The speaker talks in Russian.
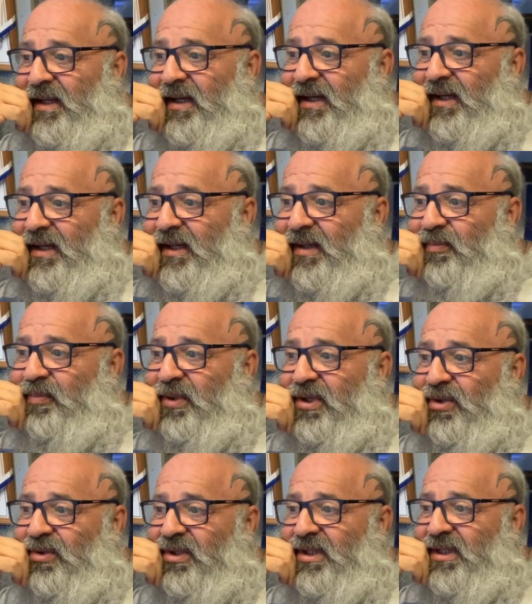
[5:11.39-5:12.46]
А,
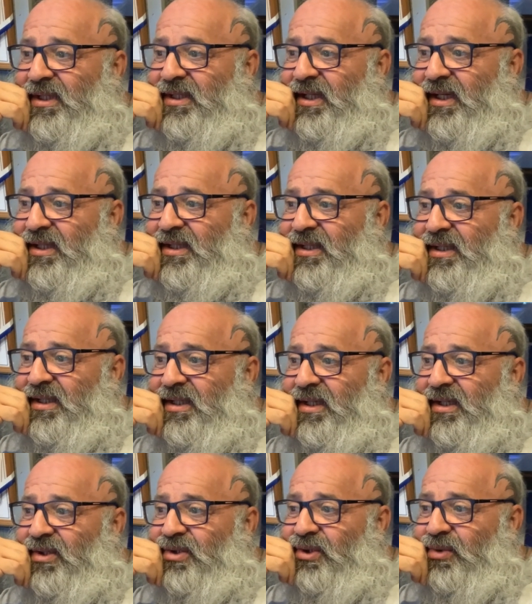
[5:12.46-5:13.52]
природные данные
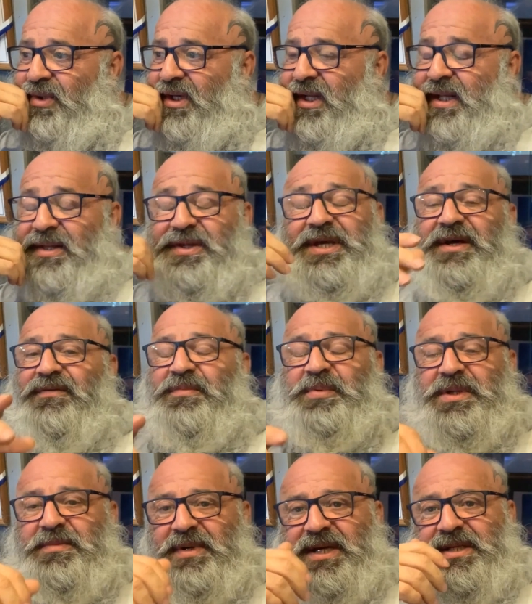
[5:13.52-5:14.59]
играют роль. Не, вы
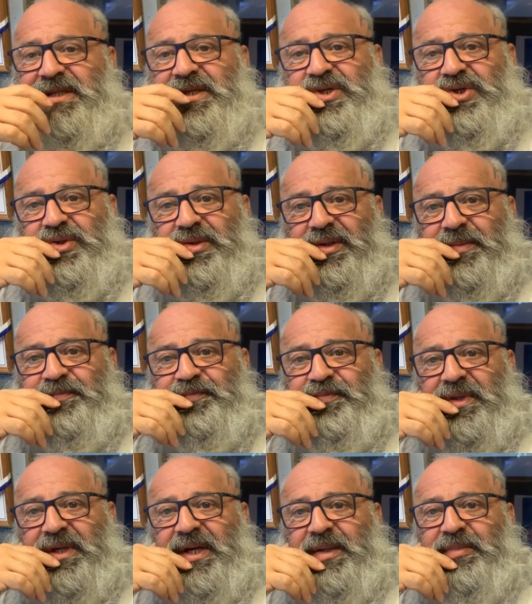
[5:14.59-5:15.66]
понимаете, еще
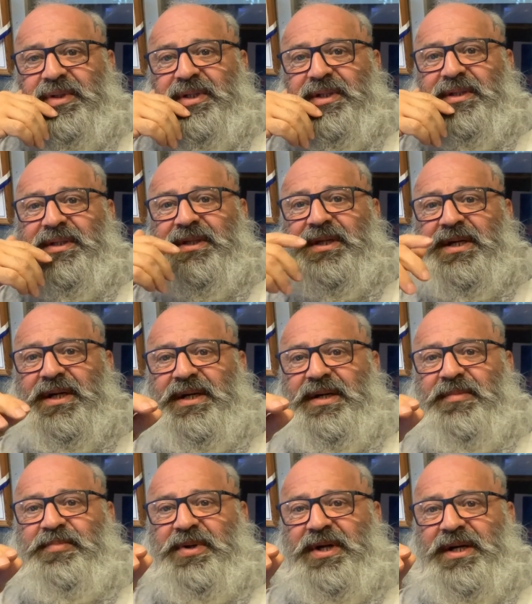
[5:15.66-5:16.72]
как бы
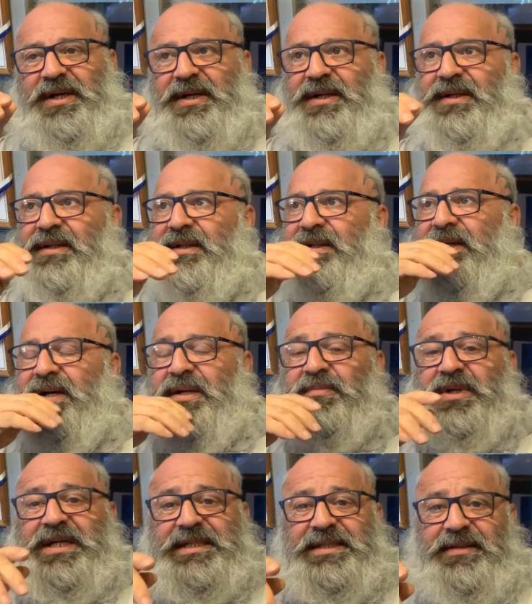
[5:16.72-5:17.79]
я про
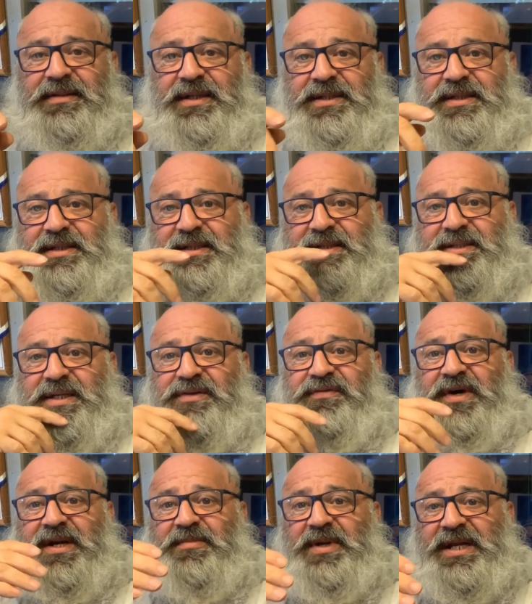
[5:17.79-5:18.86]
армрестлинг хотел сказать.
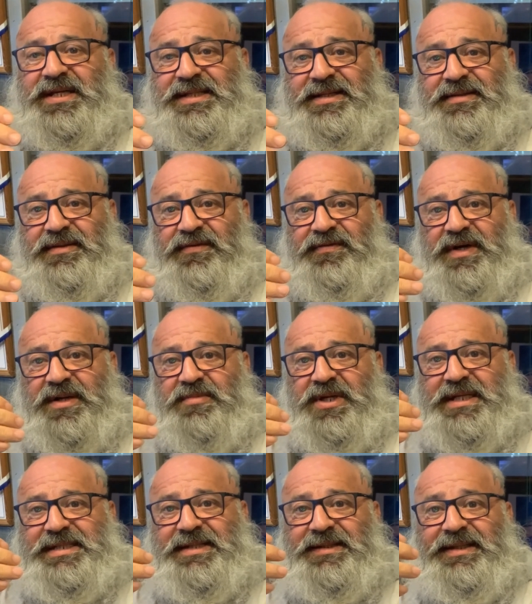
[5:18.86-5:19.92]
В армрестлинге, в
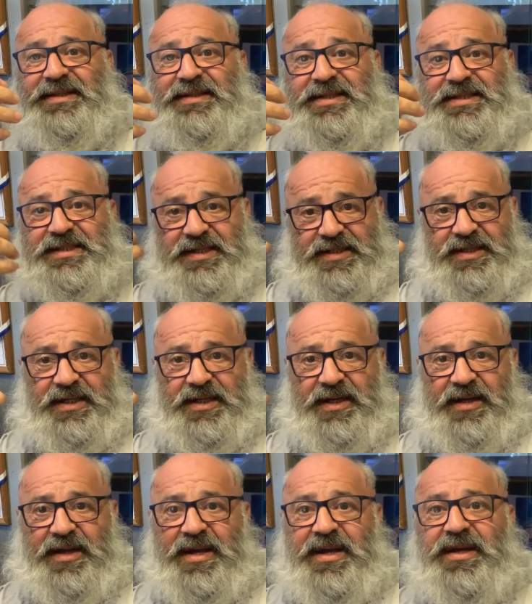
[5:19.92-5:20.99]
армрестлинге это техника.